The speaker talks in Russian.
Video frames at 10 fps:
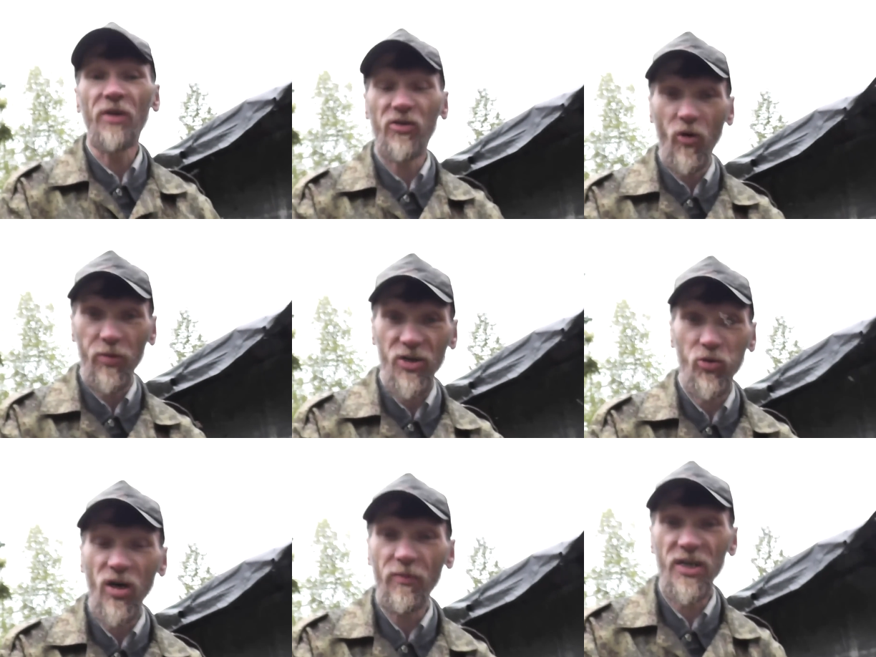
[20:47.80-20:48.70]
на своем
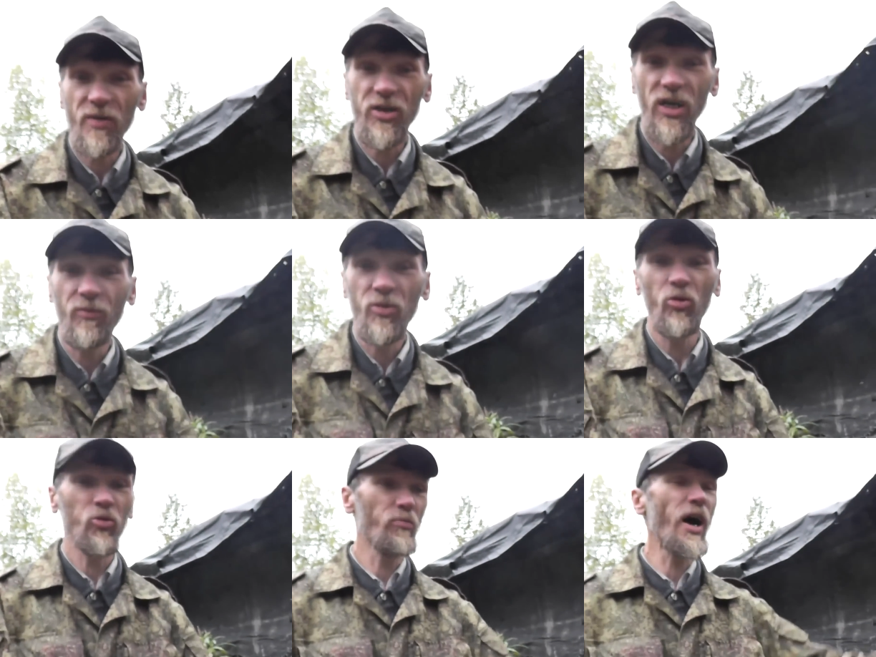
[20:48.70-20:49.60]
плацу, на местном стоим.
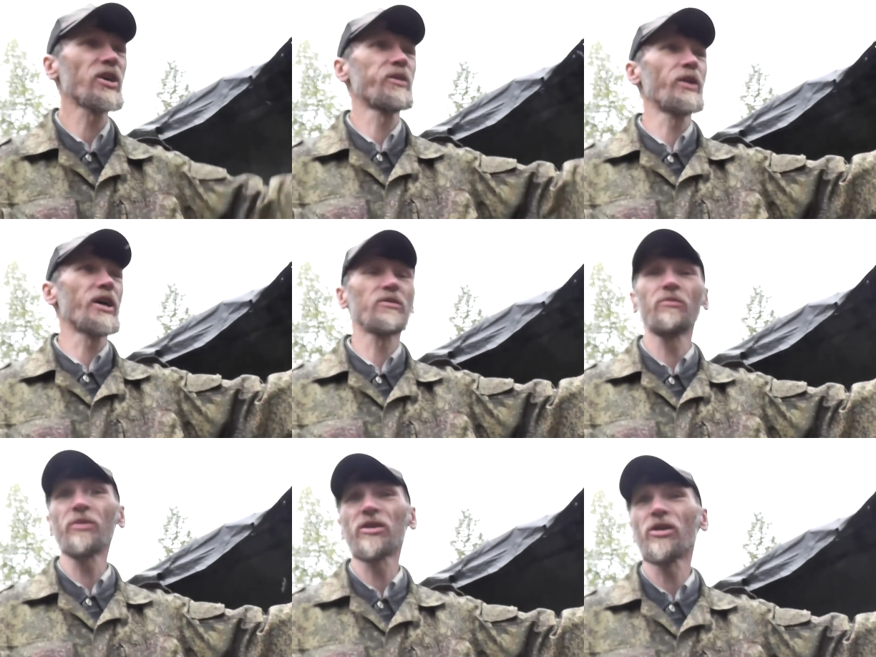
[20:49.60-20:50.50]
Ну, такой маленький плац.
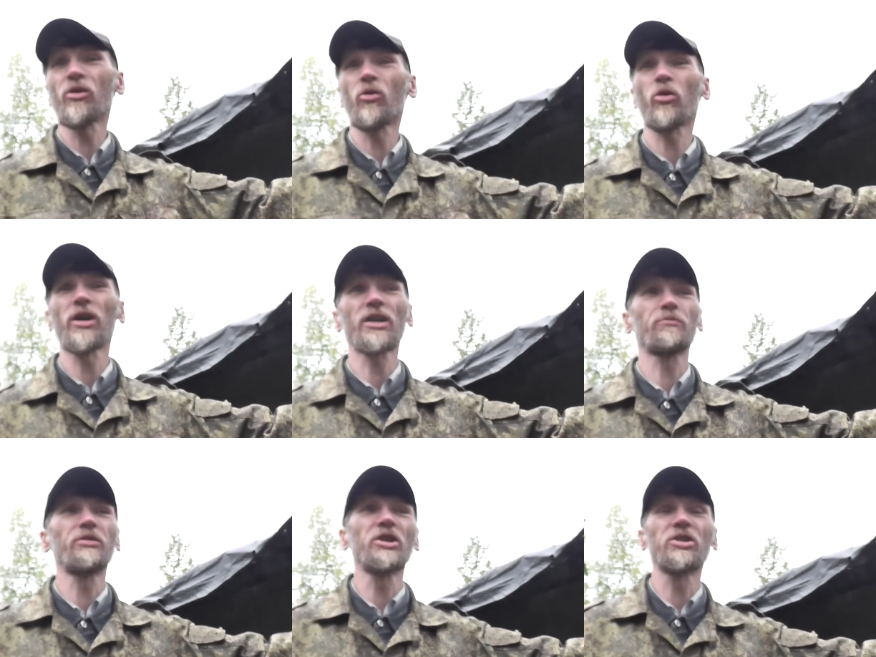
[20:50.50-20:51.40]
Метр около
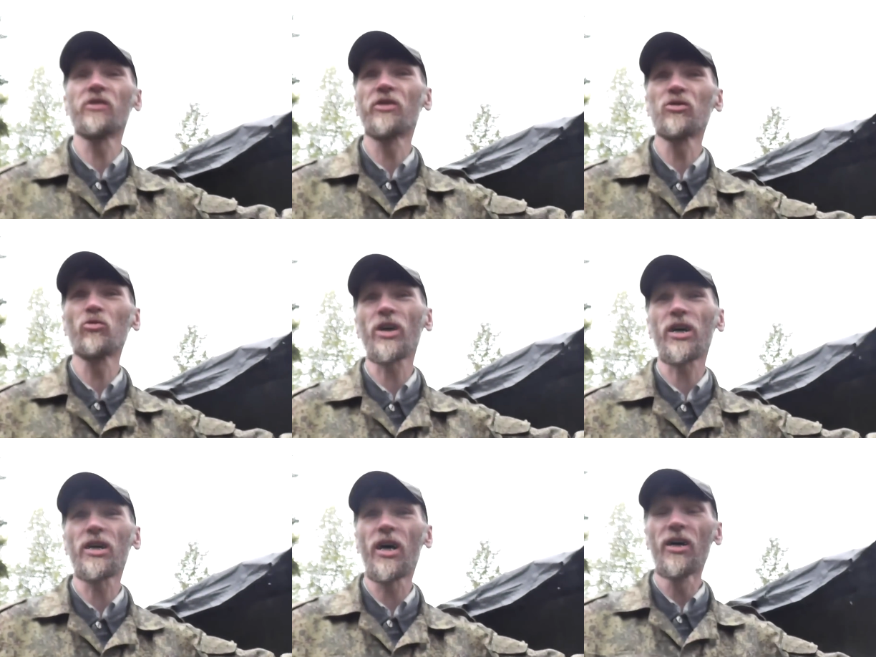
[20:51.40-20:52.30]
так 50 в длину
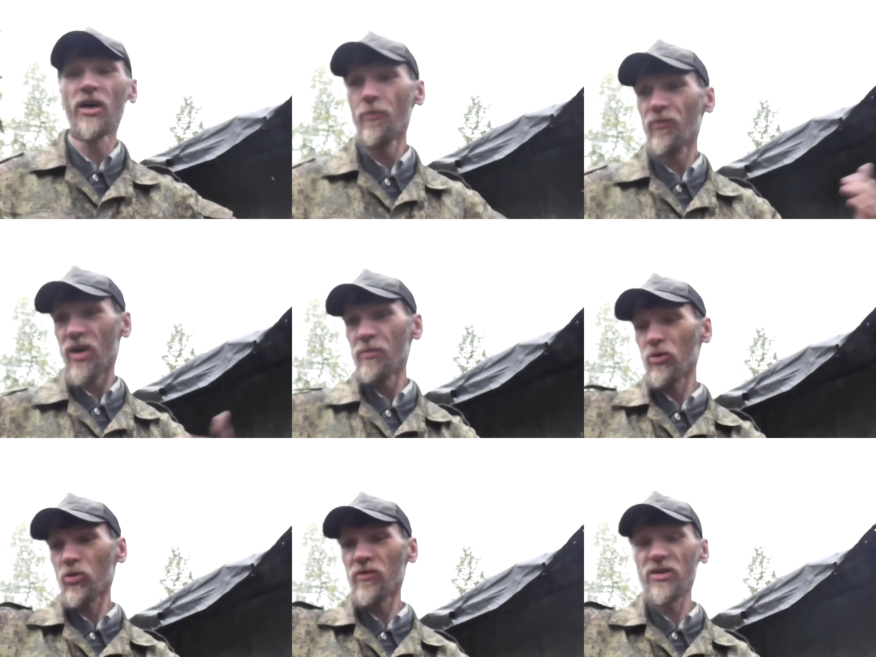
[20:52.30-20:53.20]
такая. И
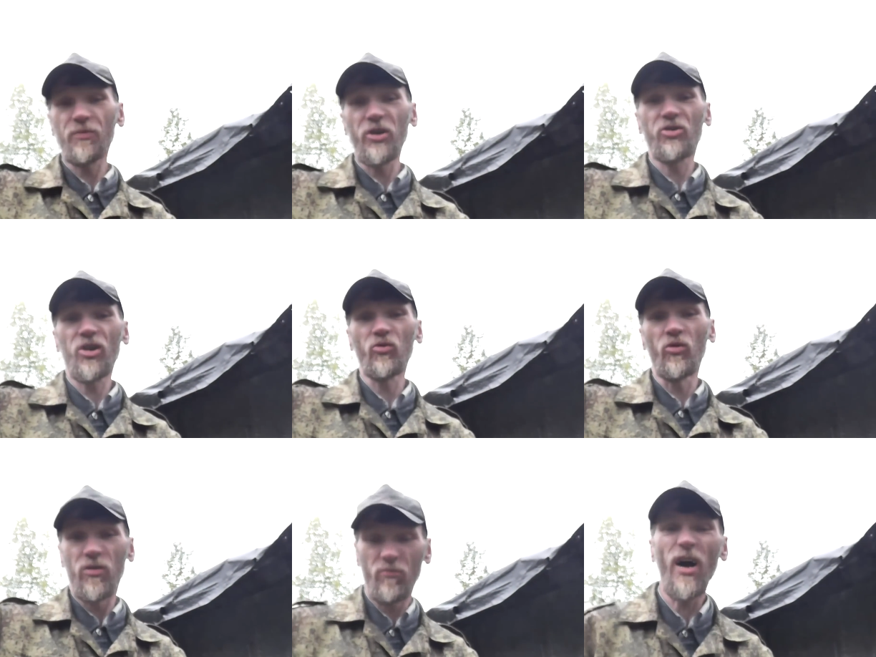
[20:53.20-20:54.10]
метр около 25 в
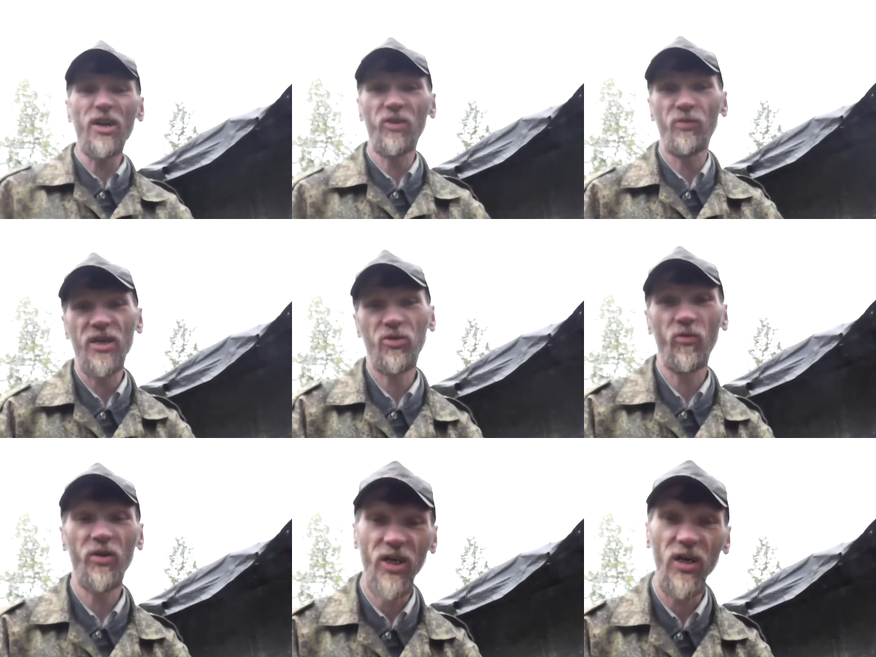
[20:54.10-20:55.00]
ширину. Маленький плац
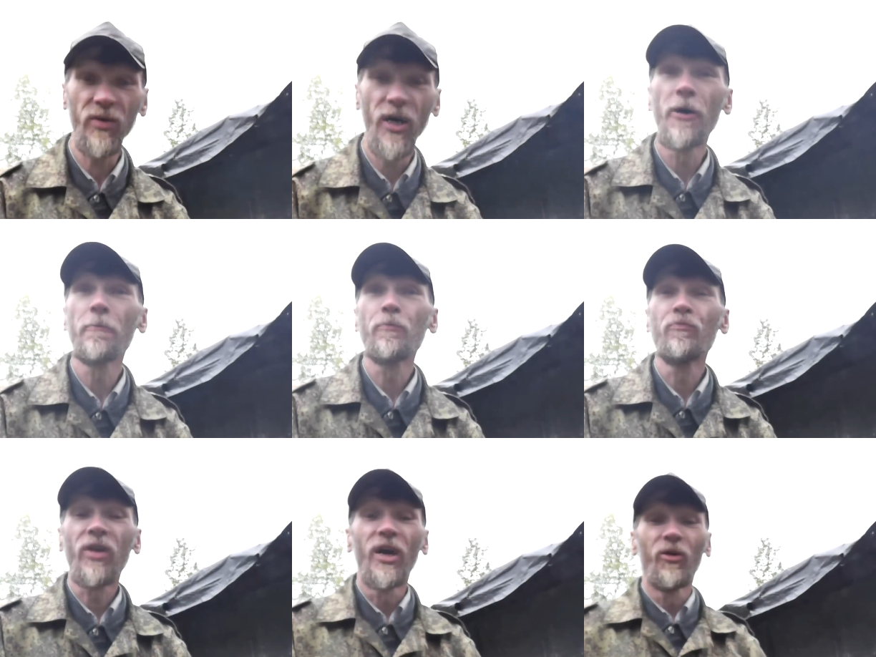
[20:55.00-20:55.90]
такой. Мы стоим.
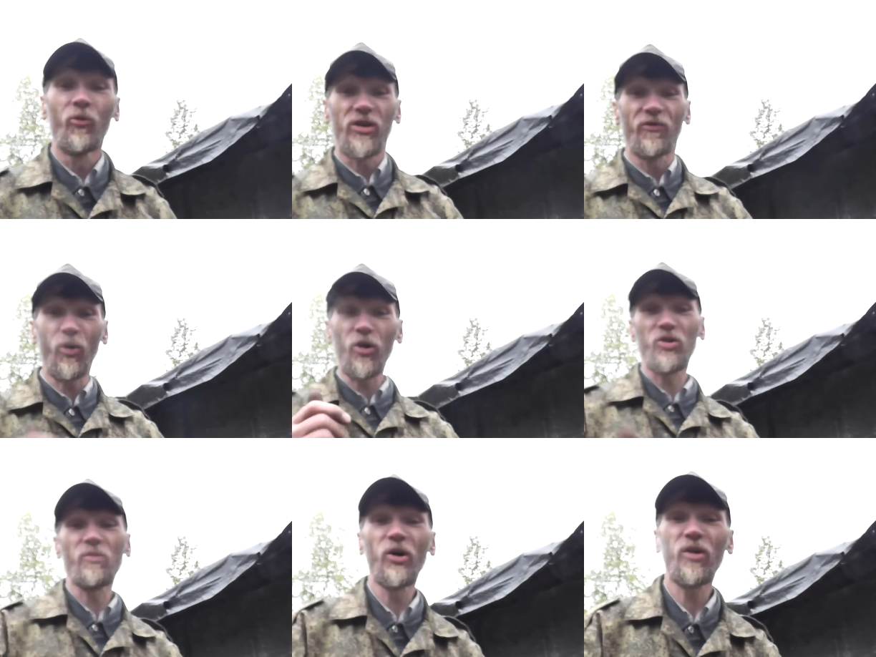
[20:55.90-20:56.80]
Вот. И выходит,
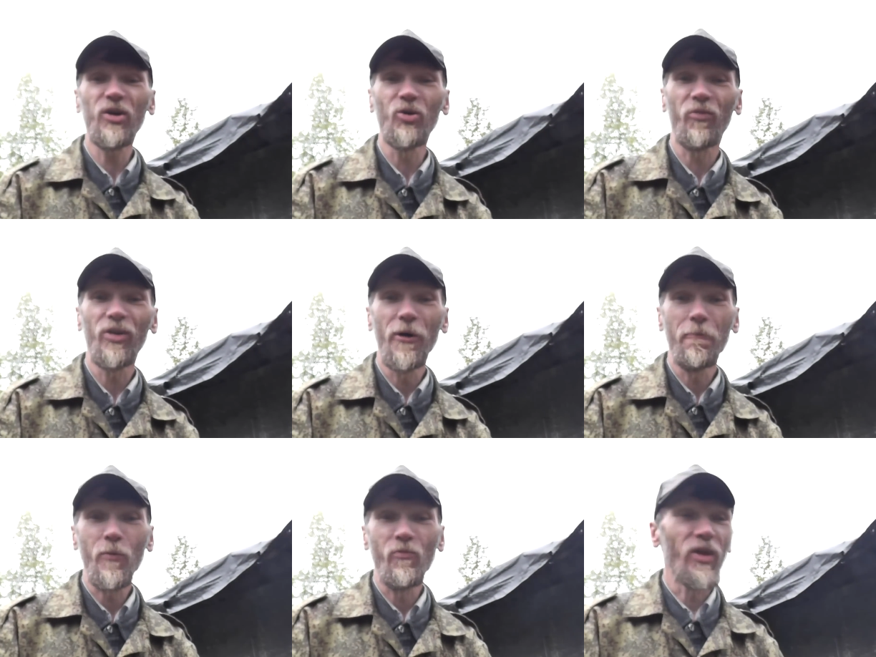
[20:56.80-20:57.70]
короче, майор Иванов.
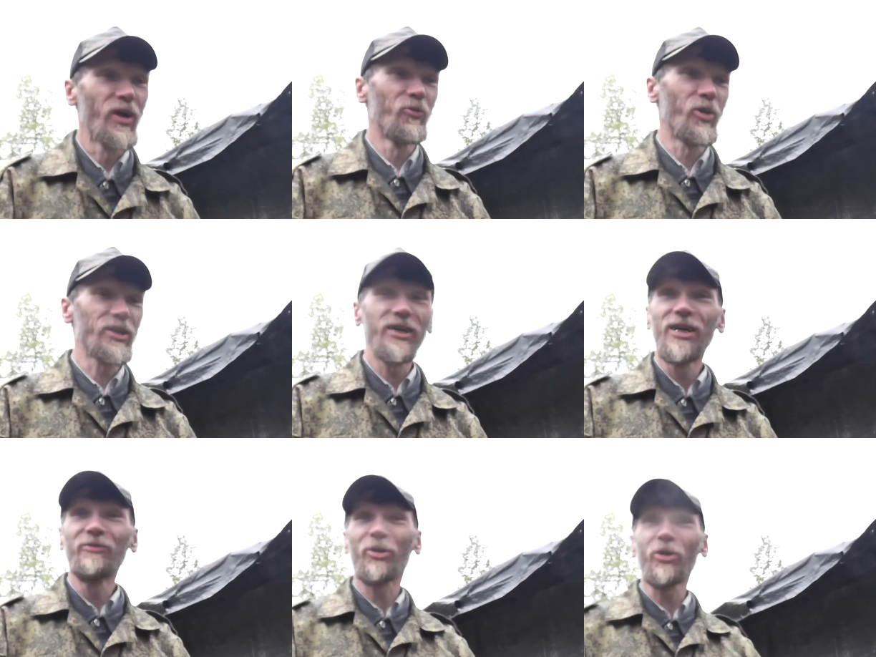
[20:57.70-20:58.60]
Вот.
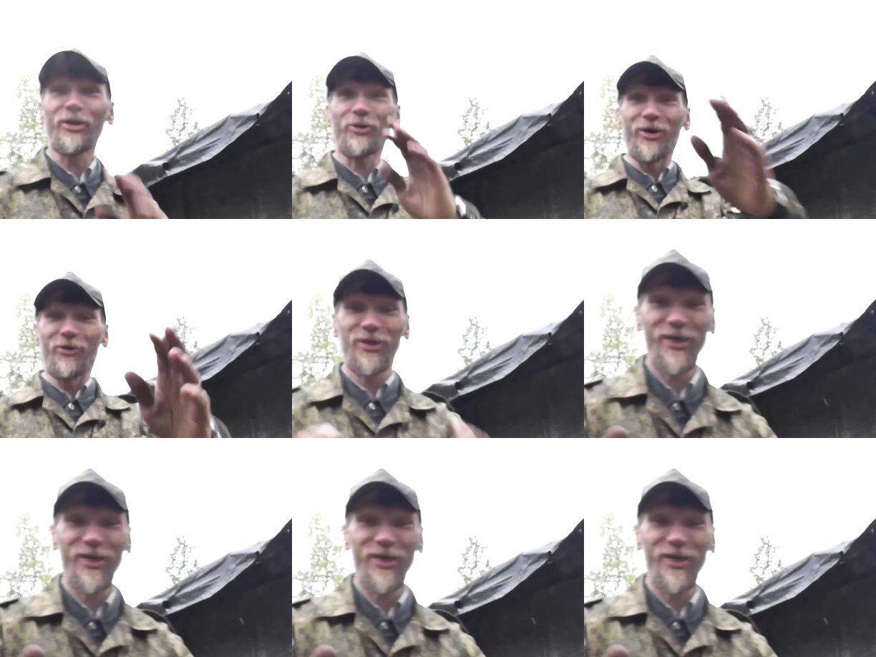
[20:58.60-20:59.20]
И выходит такой, вот